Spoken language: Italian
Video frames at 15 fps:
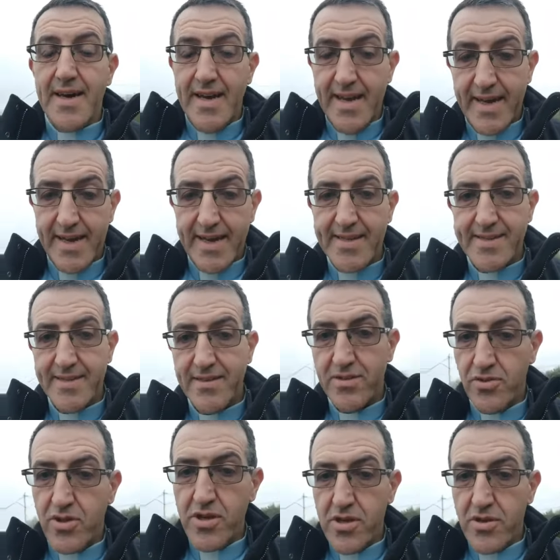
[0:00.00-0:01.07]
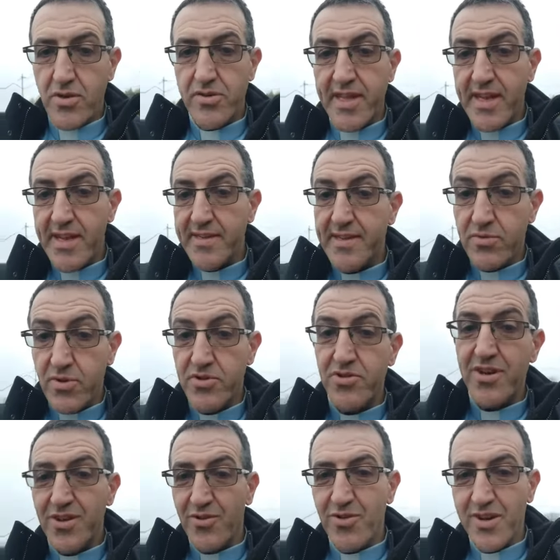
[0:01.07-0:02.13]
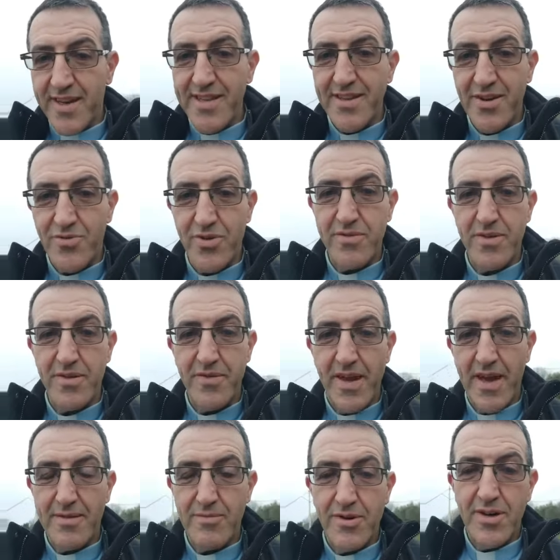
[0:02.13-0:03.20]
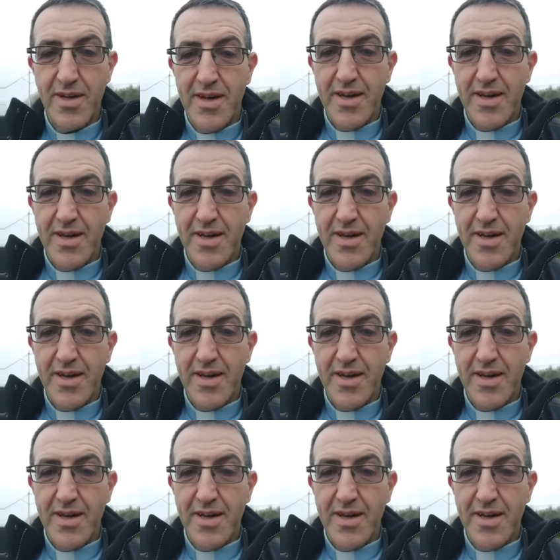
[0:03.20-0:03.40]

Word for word: la grazia di Dio nella situazione concreta in cui viviamo,